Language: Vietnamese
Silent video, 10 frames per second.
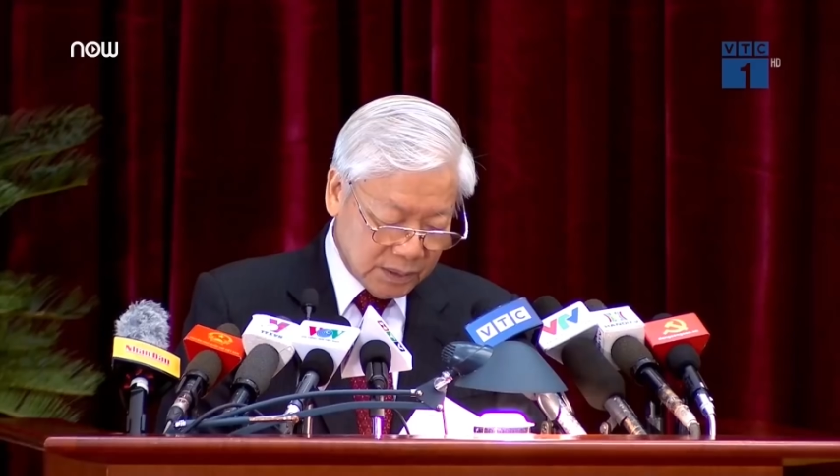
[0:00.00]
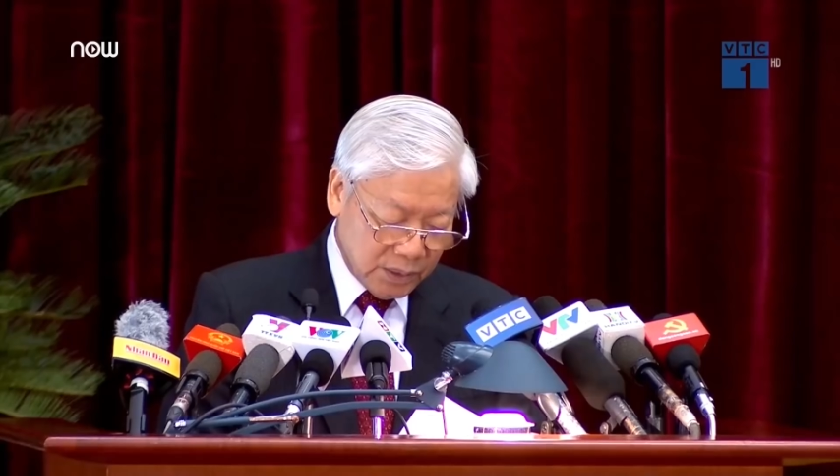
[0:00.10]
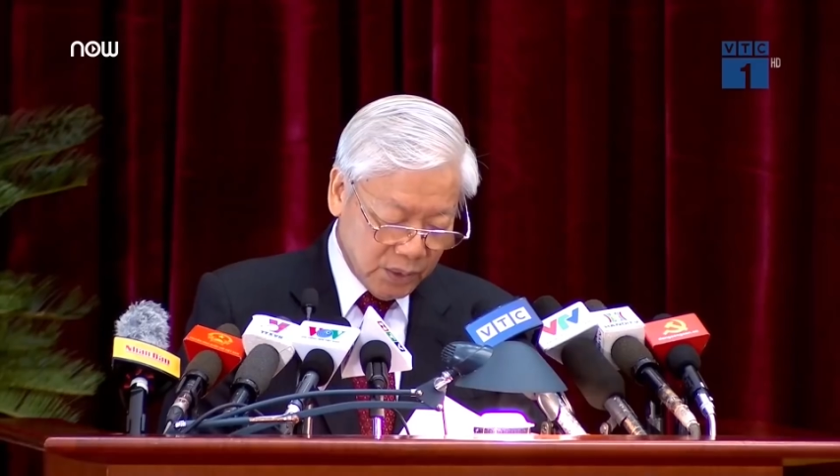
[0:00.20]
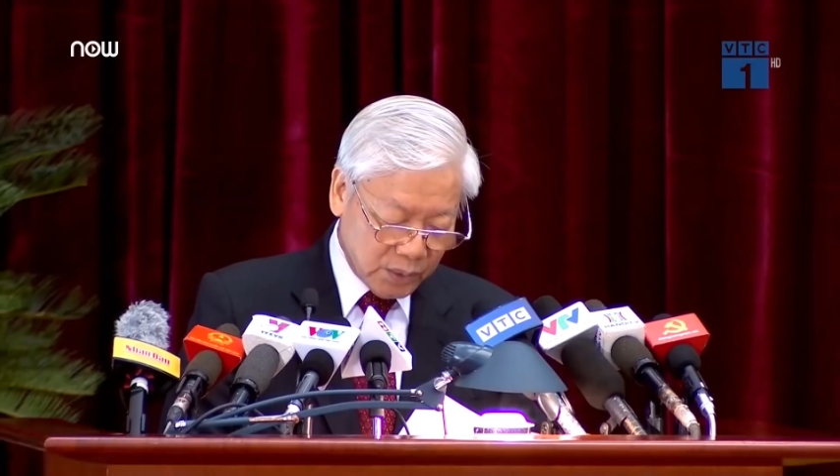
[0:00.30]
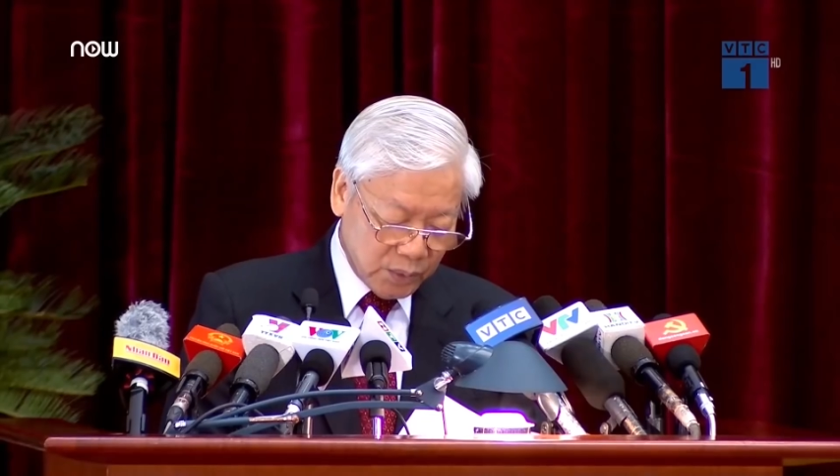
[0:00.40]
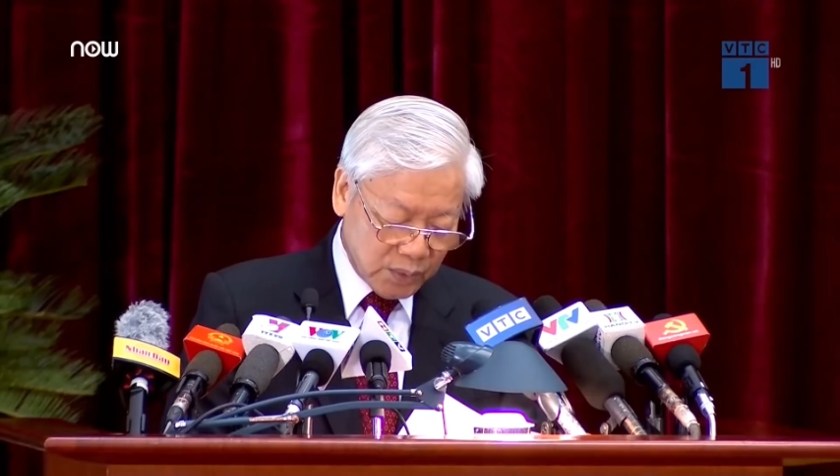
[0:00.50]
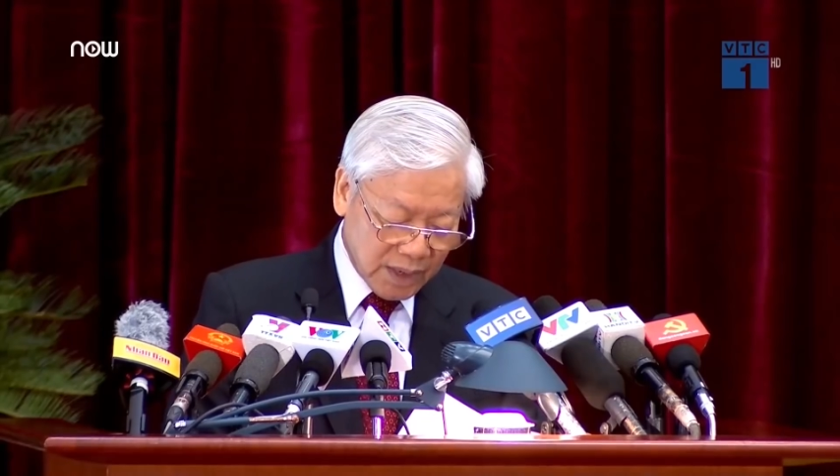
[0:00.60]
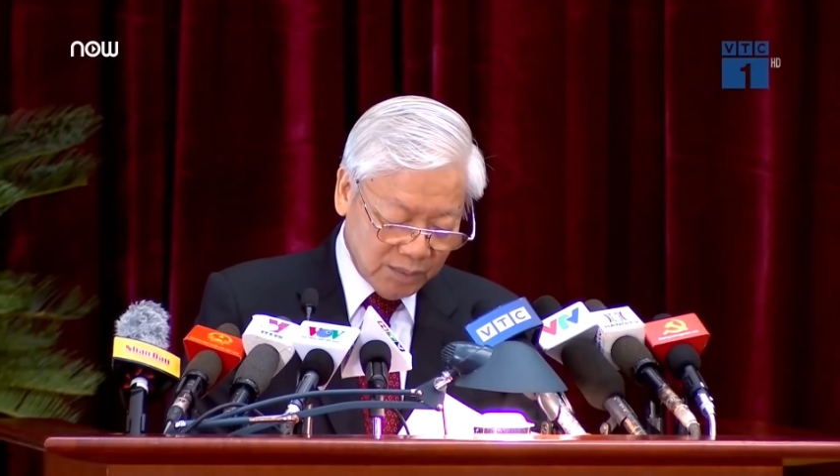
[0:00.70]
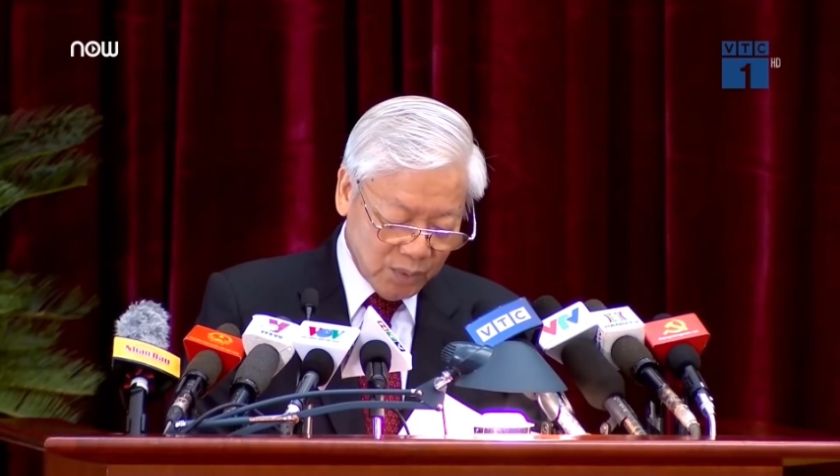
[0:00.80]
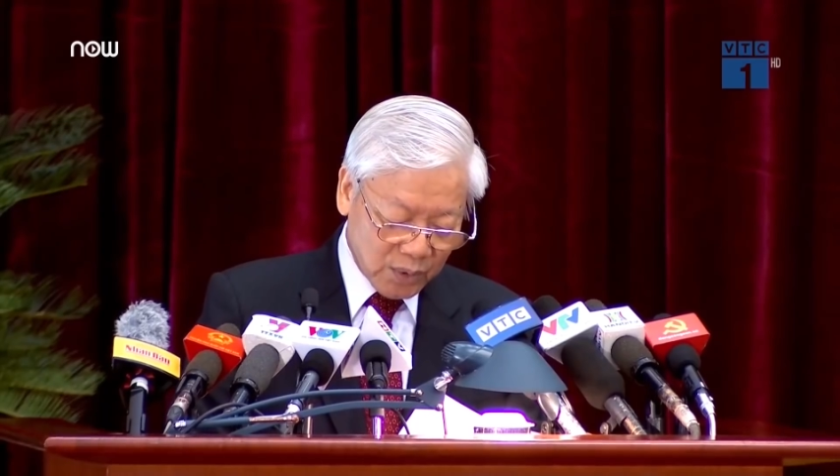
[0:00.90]
ương cũng
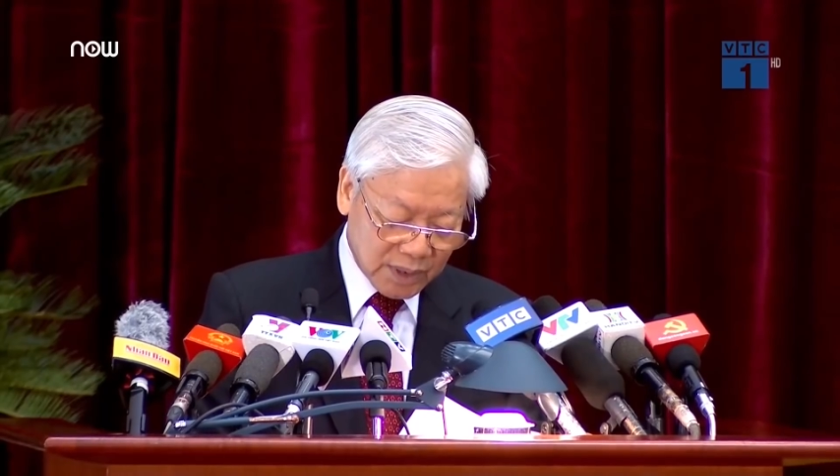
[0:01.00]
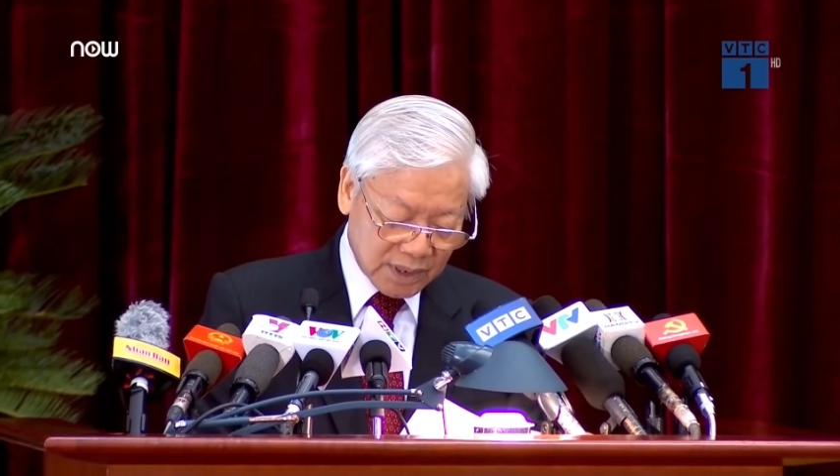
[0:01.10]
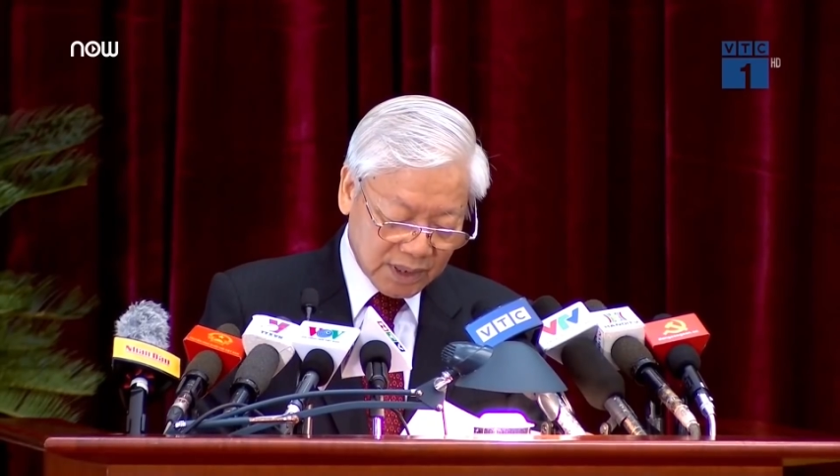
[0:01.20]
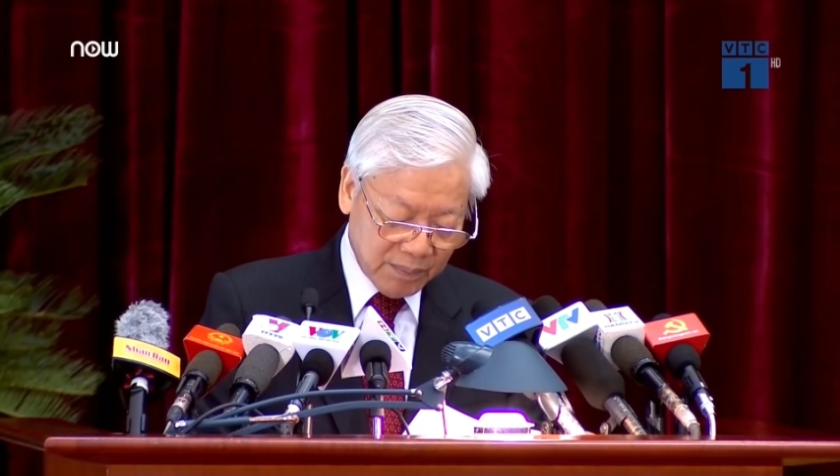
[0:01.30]
đã xem xét và